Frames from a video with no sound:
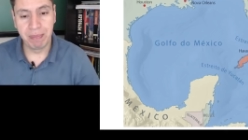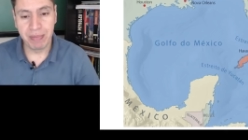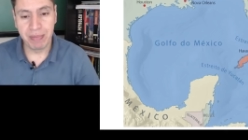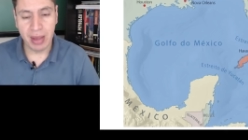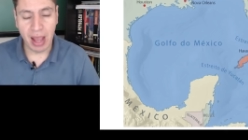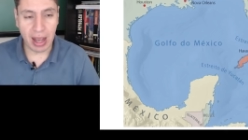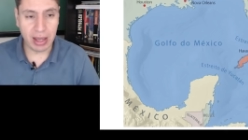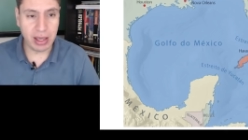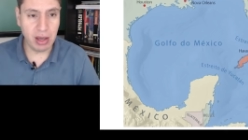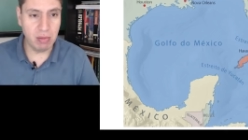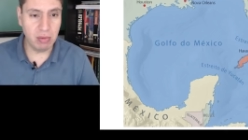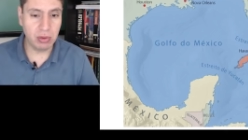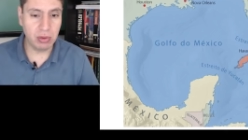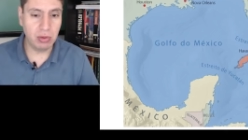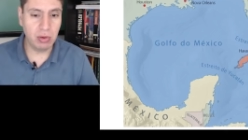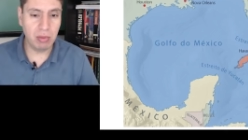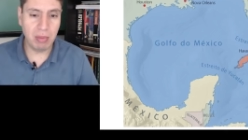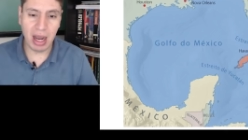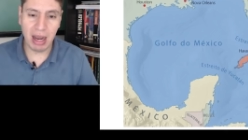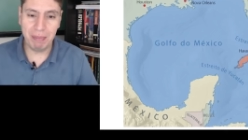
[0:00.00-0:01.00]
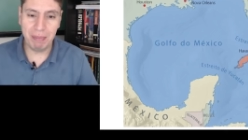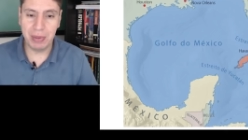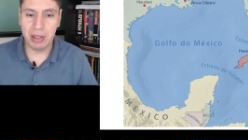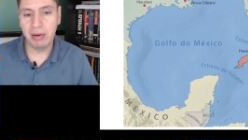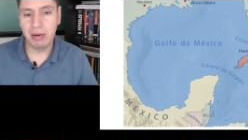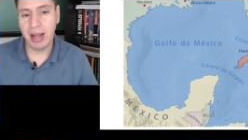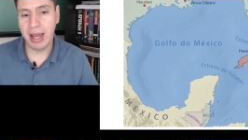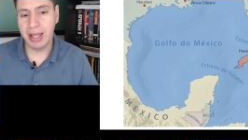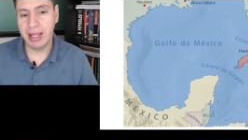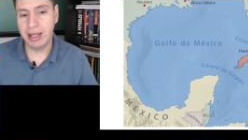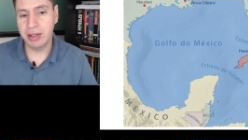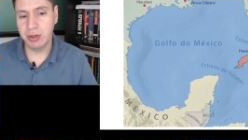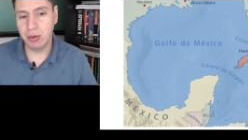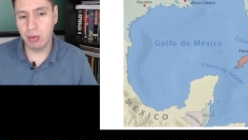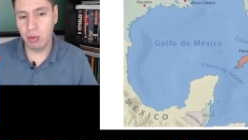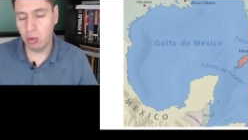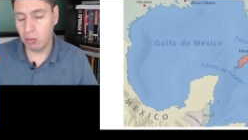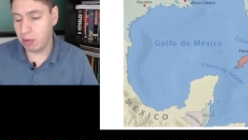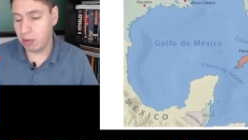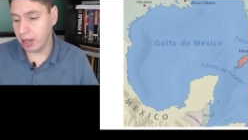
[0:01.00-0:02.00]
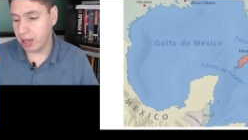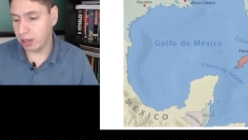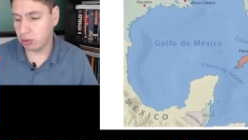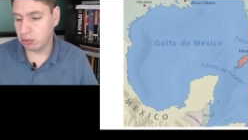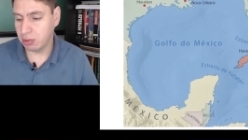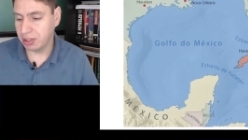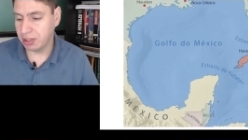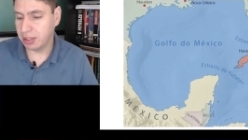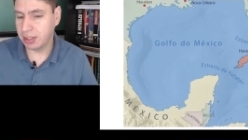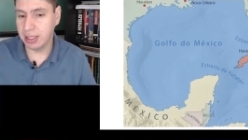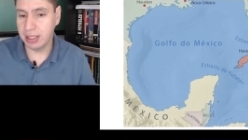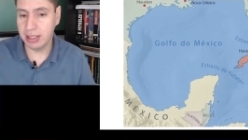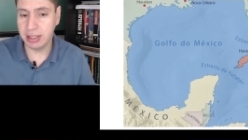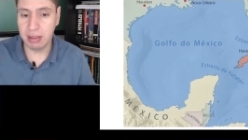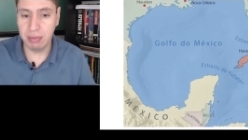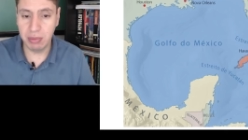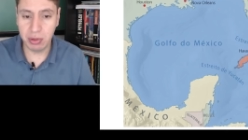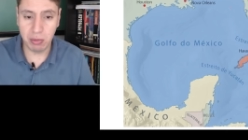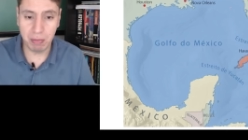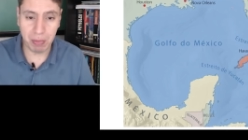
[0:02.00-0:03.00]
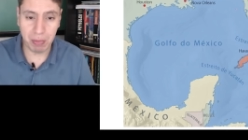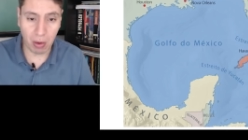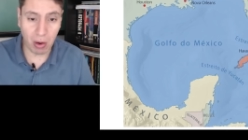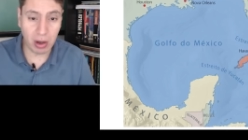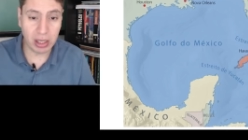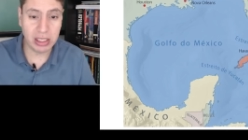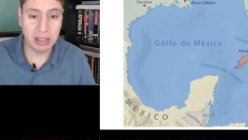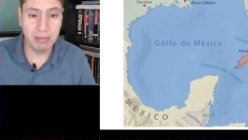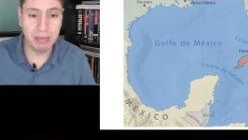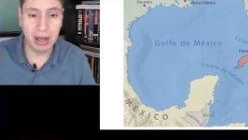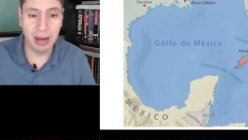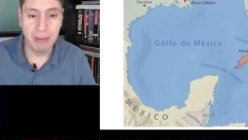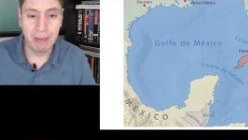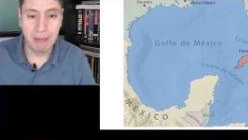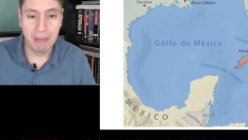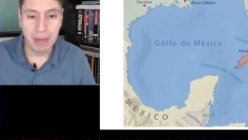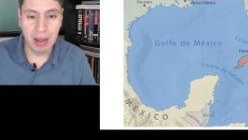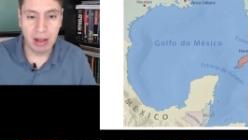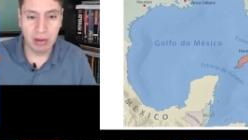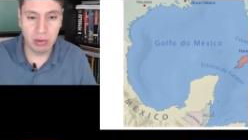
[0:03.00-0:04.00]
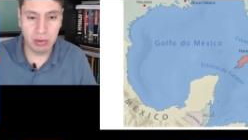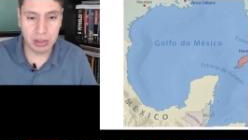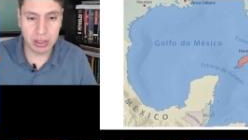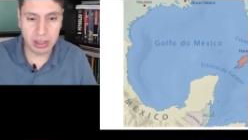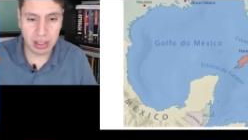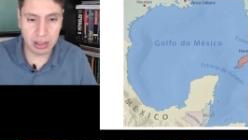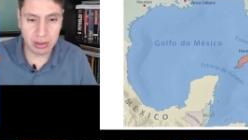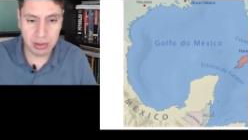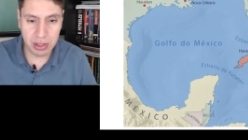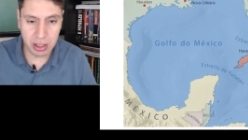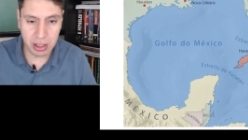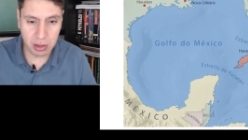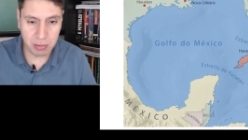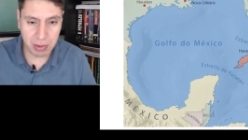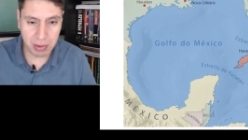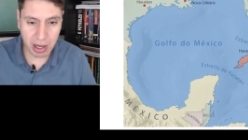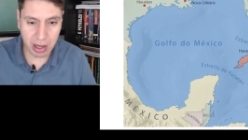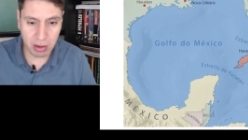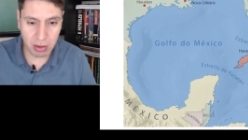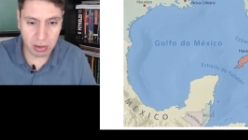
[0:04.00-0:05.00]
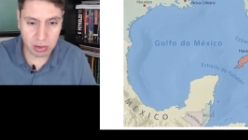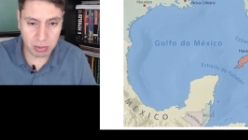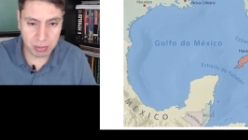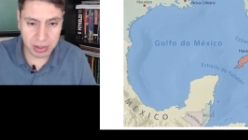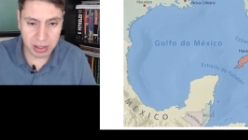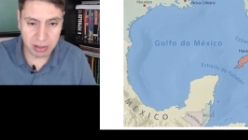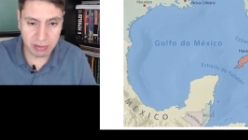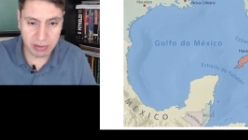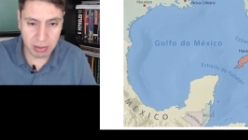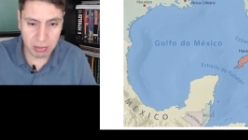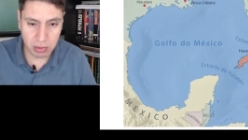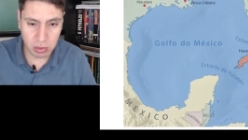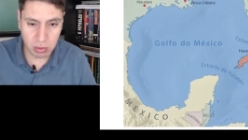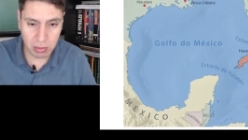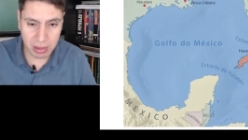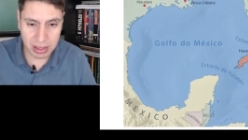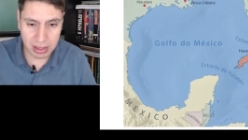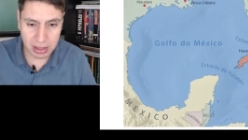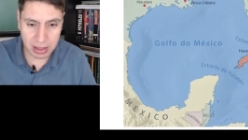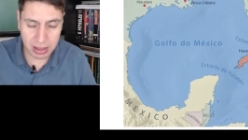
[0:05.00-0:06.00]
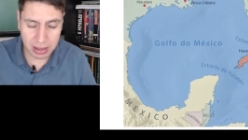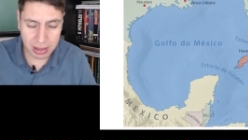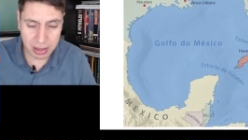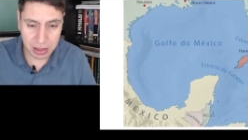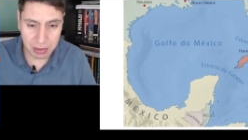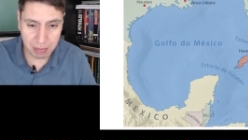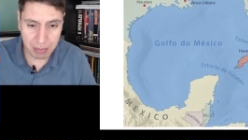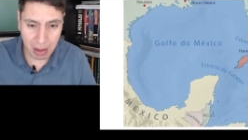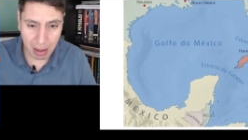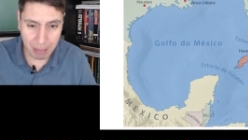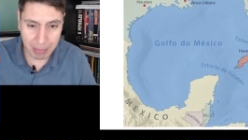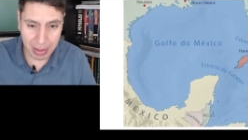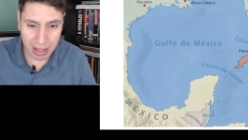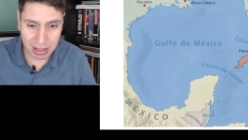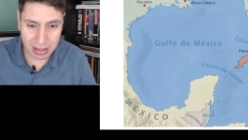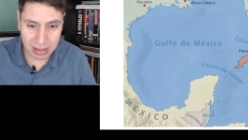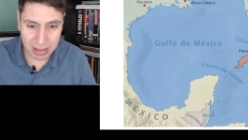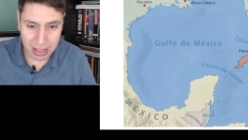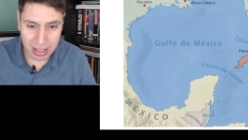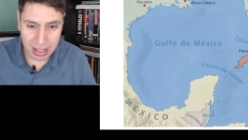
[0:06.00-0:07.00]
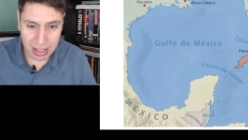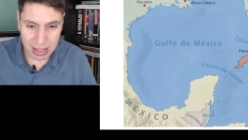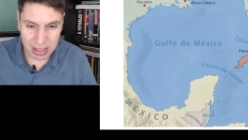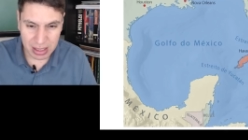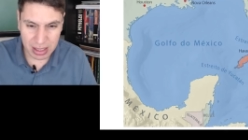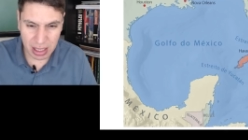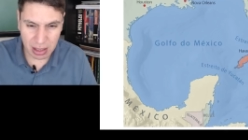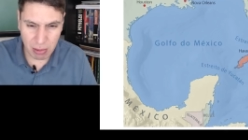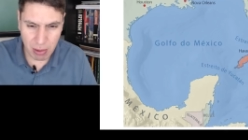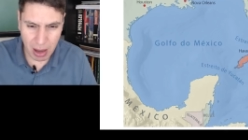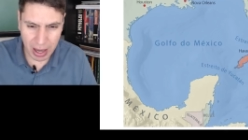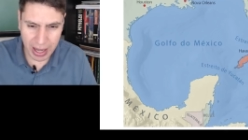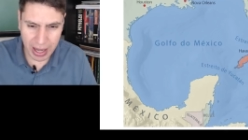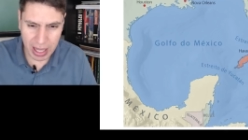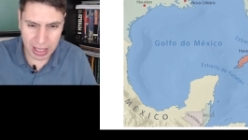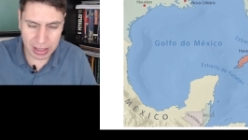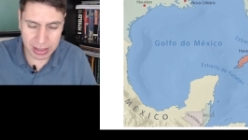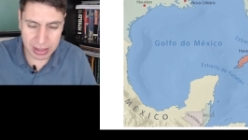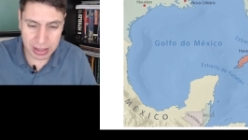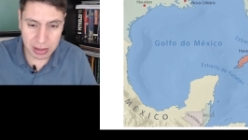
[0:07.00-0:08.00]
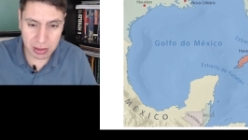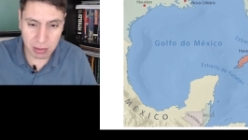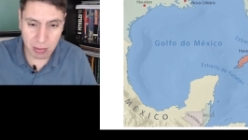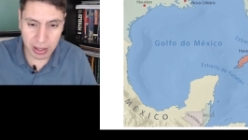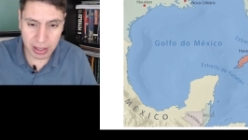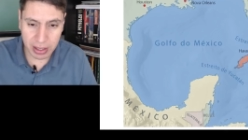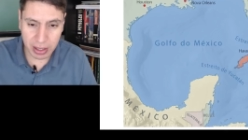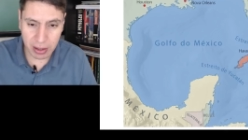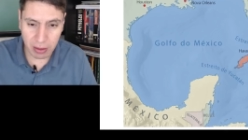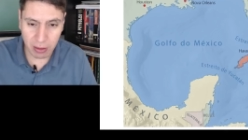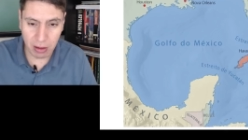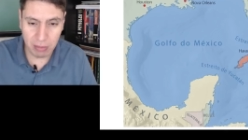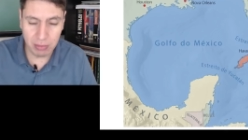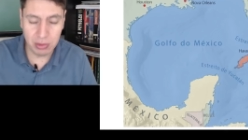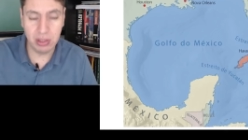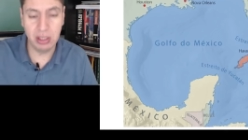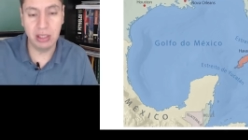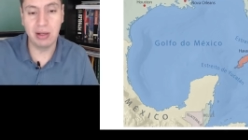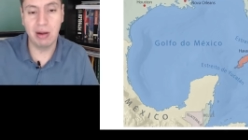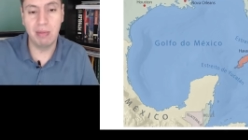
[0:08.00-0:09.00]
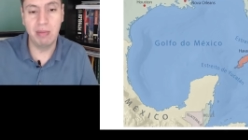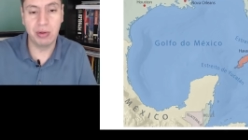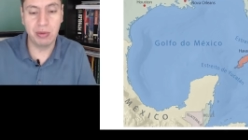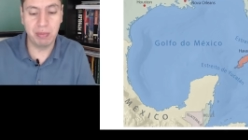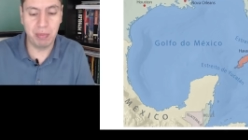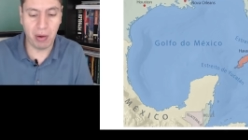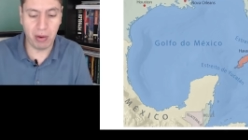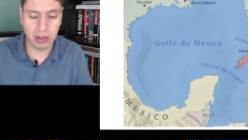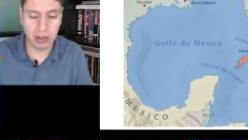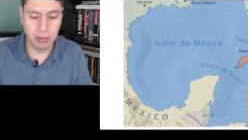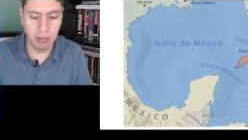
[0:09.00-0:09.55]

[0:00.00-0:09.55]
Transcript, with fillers: Aqui eu mando no mapa, não é a ilha de Cuba e a sua distância muito próxima dos Estados Unidos, para que nós observemos, uma distância de apenas 140, 150 quilômetros, então muito próximo